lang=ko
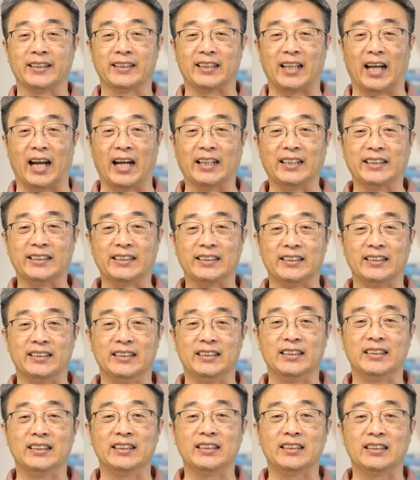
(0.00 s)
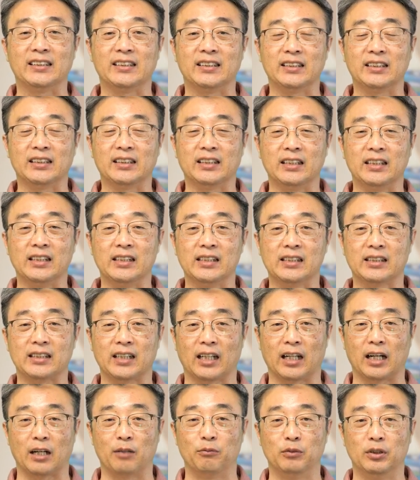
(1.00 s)
당신이 쓰실
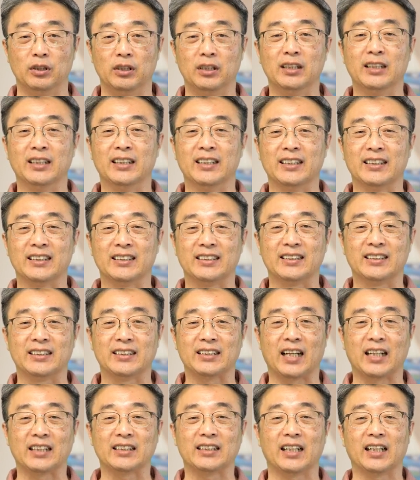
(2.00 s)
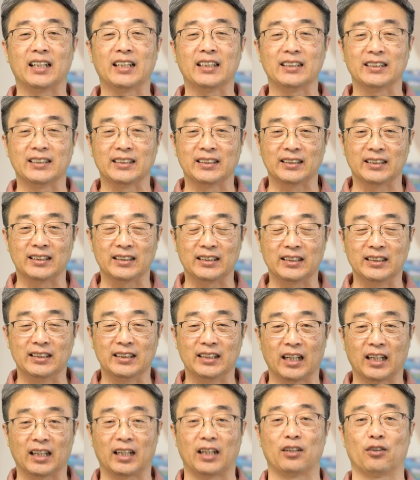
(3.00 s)
사람을 찾아
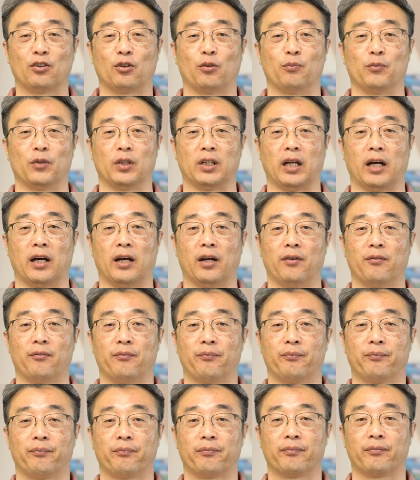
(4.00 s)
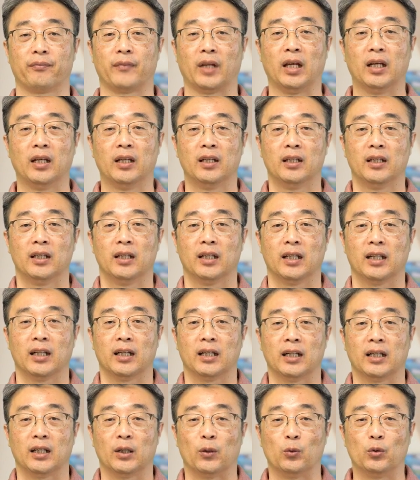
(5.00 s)
쓰신다라는 겁니다.
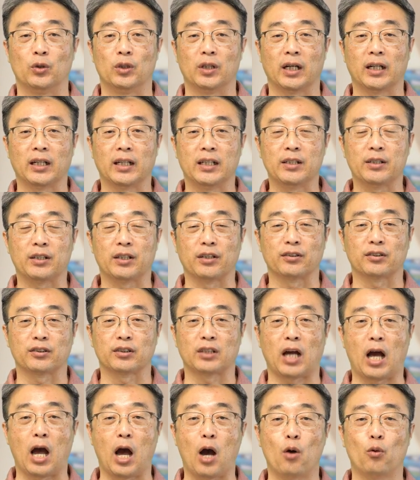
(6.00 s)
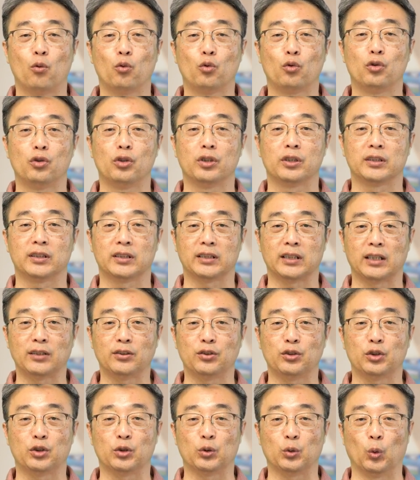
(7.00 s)
오늘 하나님께서 사울을
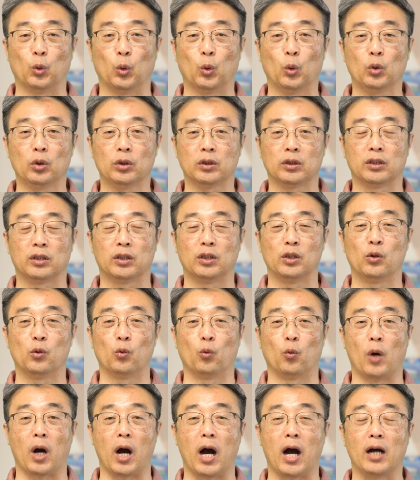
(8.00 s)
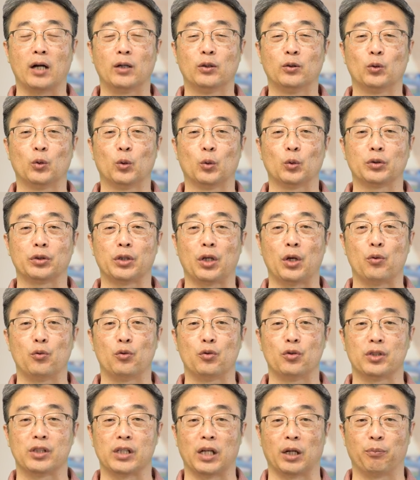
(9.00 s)
찾으시고 그를 왕으로
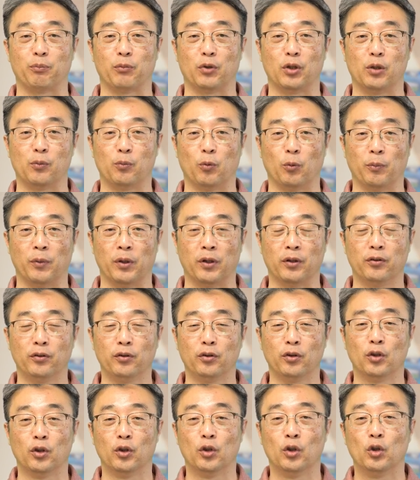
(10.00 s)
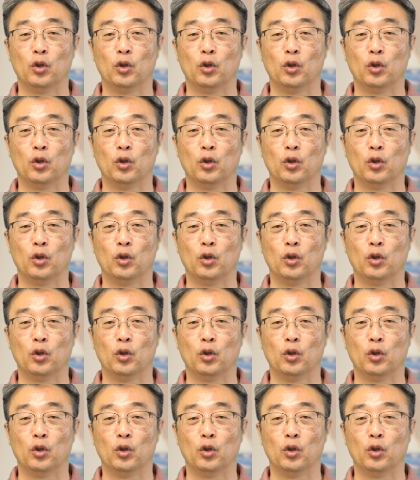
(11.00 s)
세우는 장면을 보면은